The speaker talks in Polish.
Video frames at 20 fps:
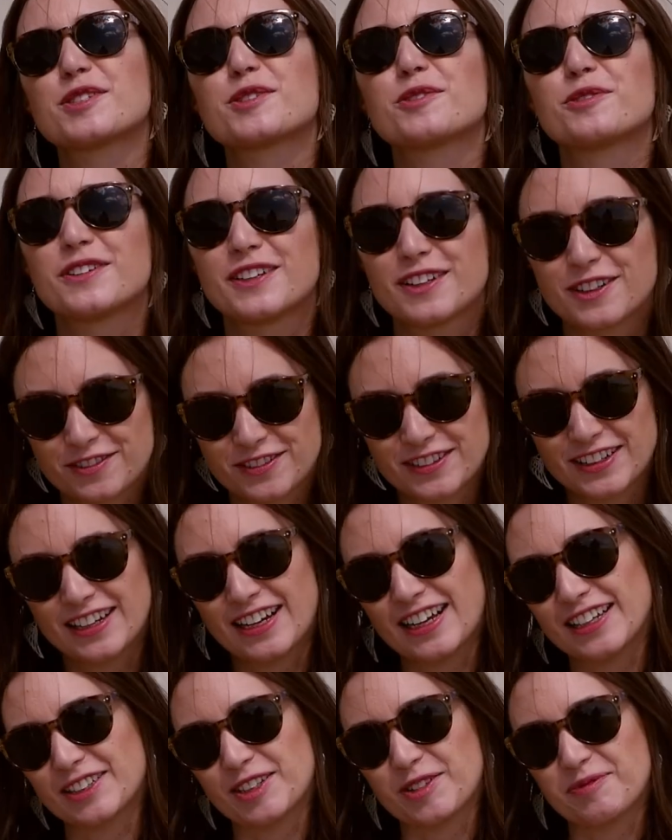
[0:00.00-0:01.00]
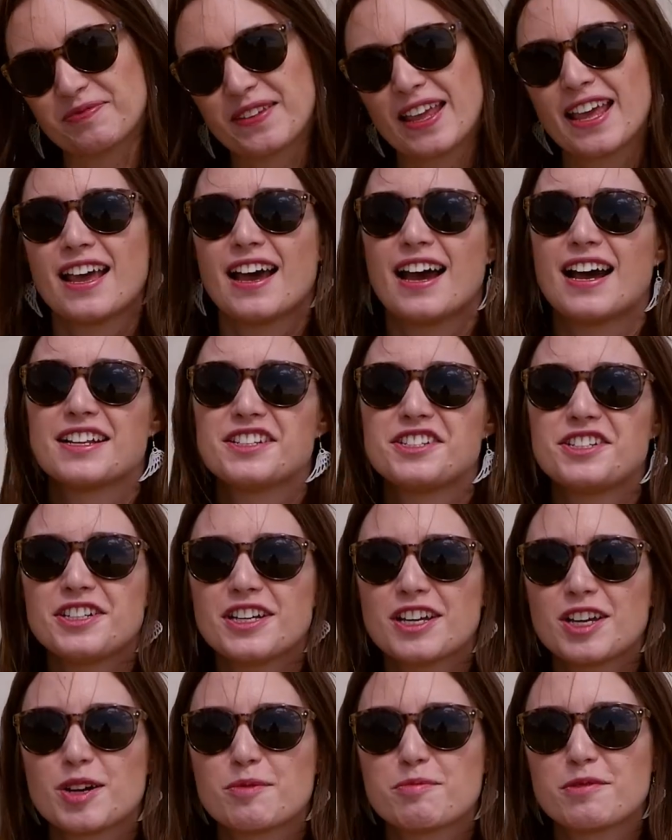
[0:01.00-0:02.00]
cudowne lato. A
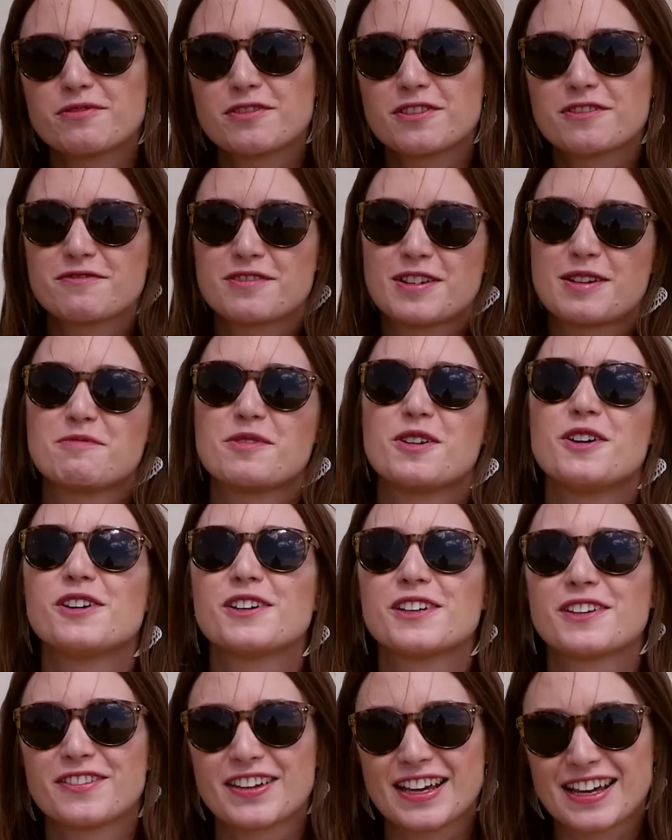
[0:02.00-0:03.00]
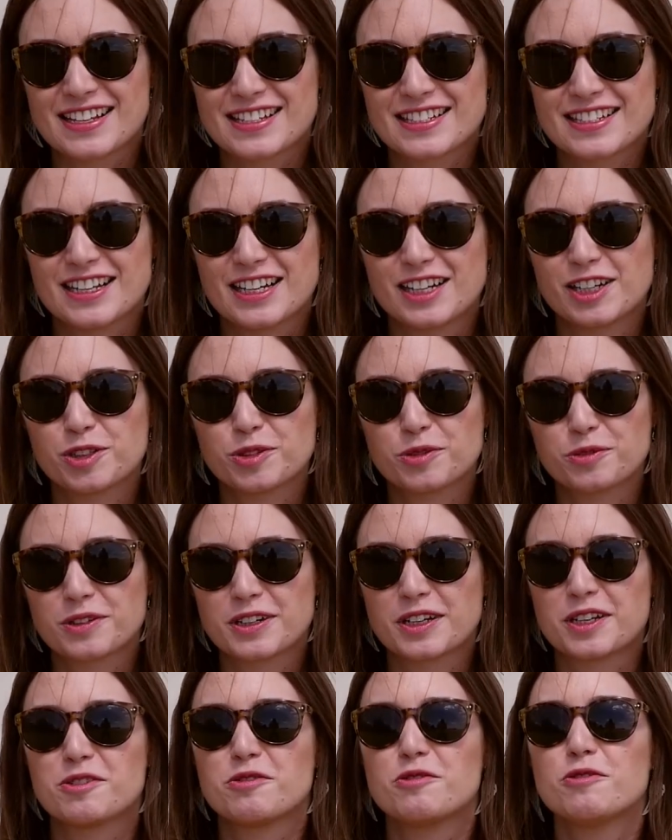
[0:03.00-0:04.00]
dzisiaj opowiem Wam o gwiazdach,
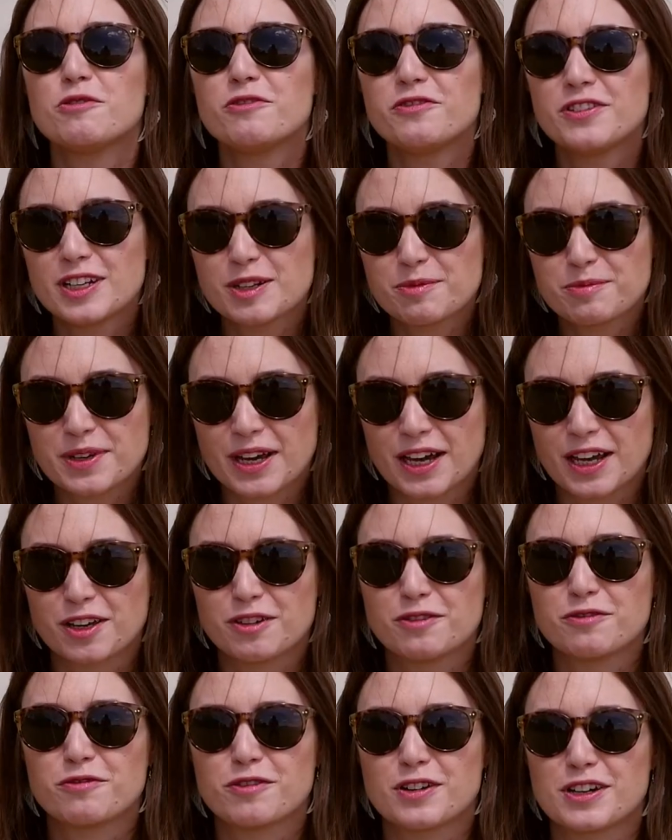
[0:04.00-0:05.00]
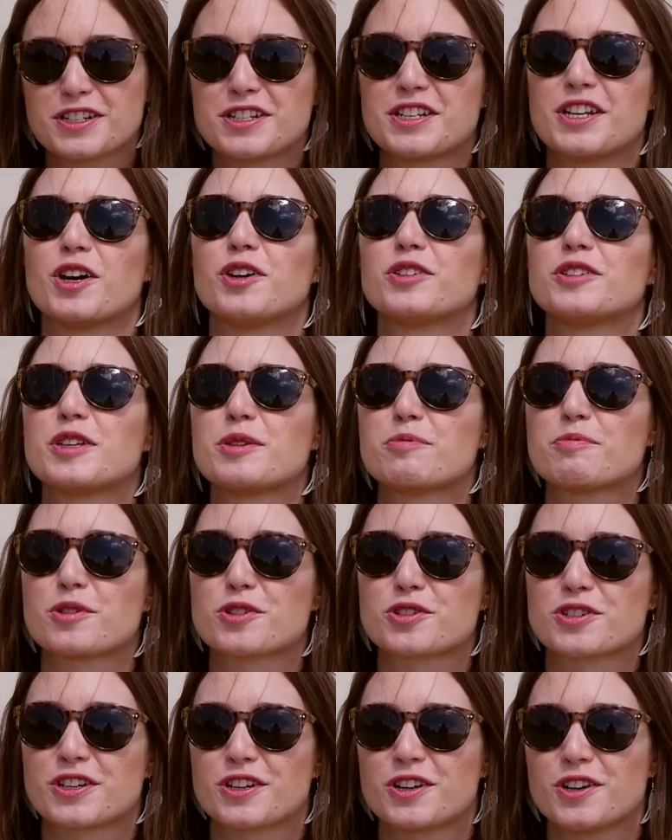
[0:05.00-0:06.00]
które uwielbiają właśnie o tej
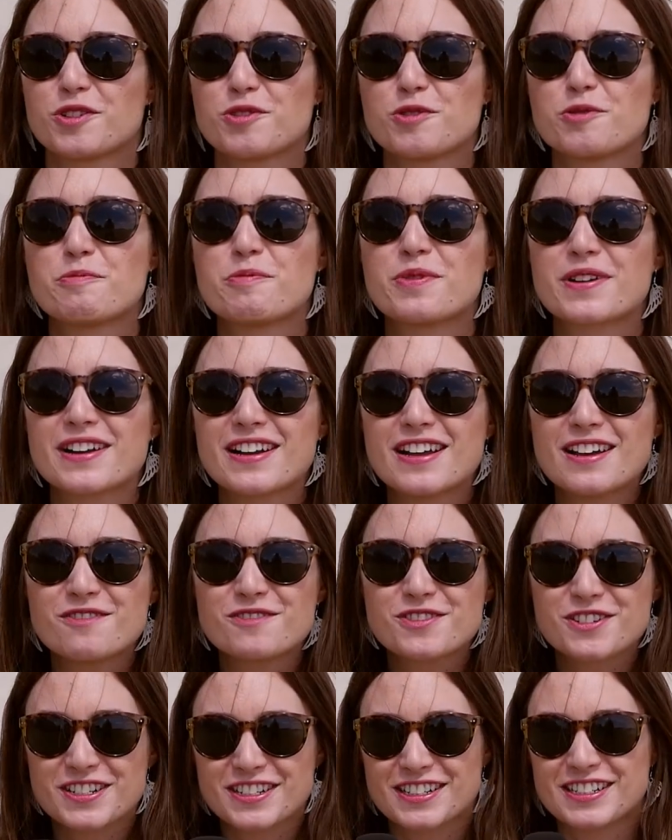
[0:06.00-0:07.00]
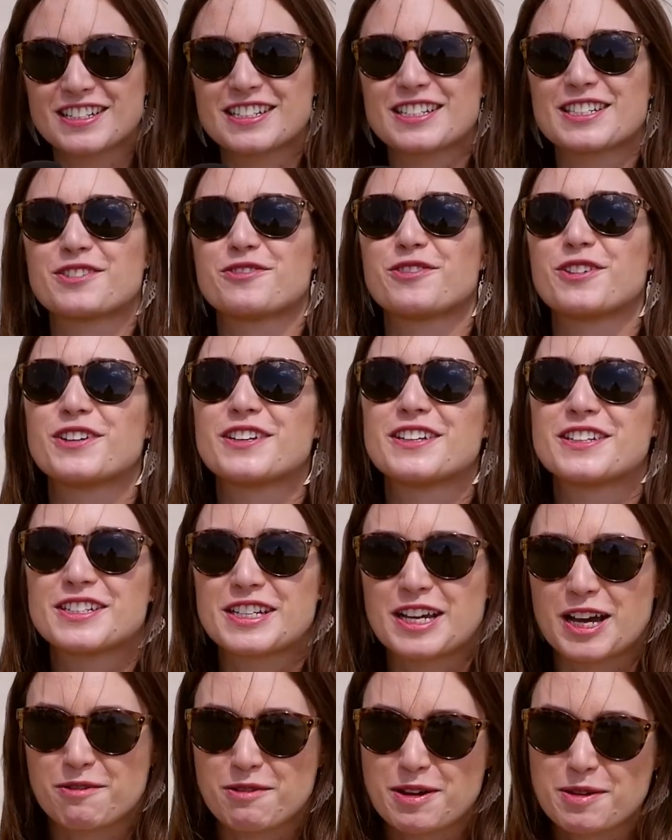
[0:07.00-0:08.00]
porze roku prężyć swoje
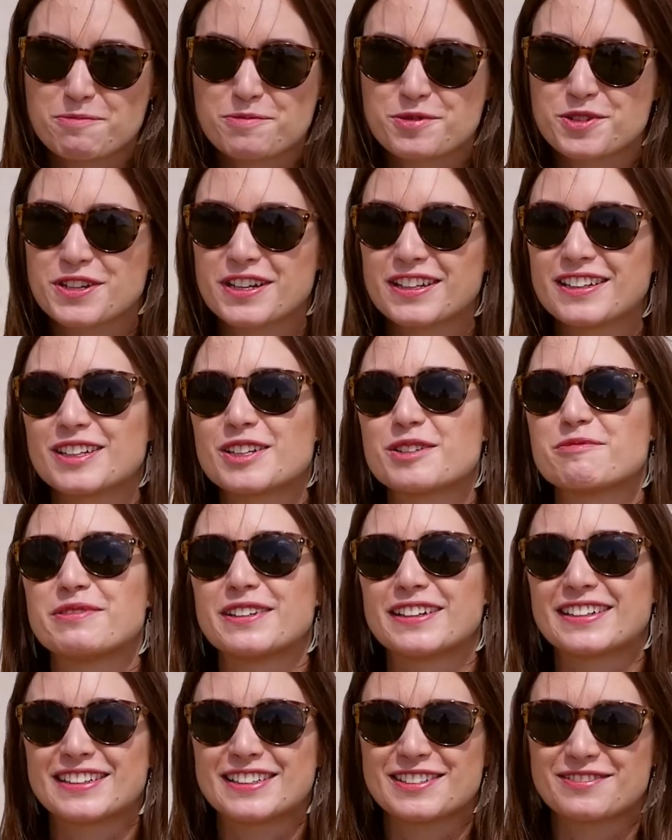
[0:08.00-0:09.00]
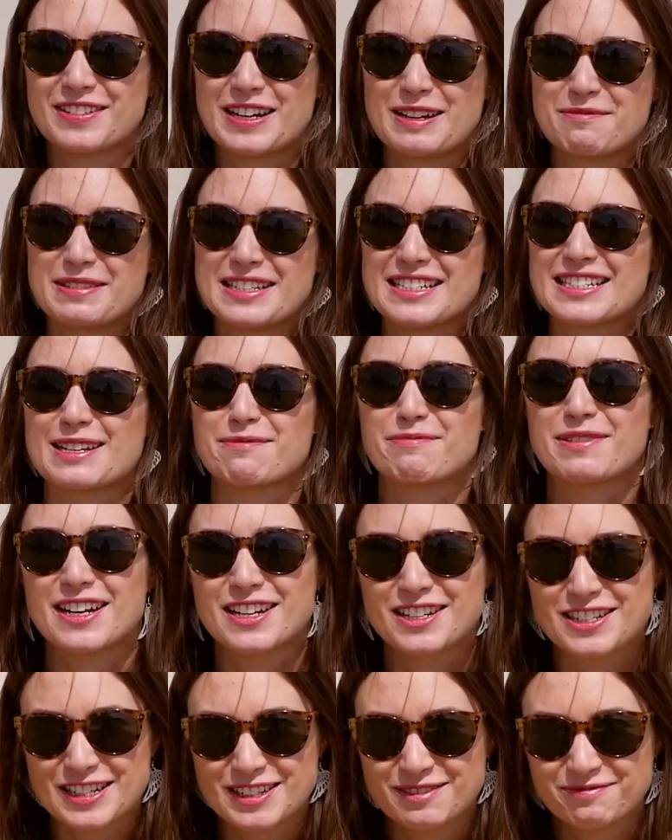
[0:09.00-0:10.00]
ciała przed obiektywami.
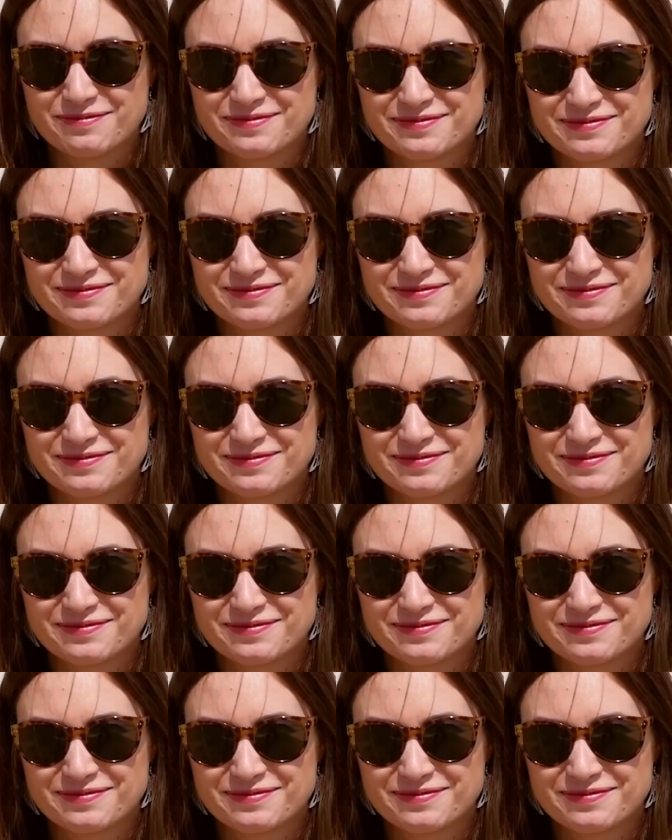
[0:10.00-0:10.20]
Zapraszam!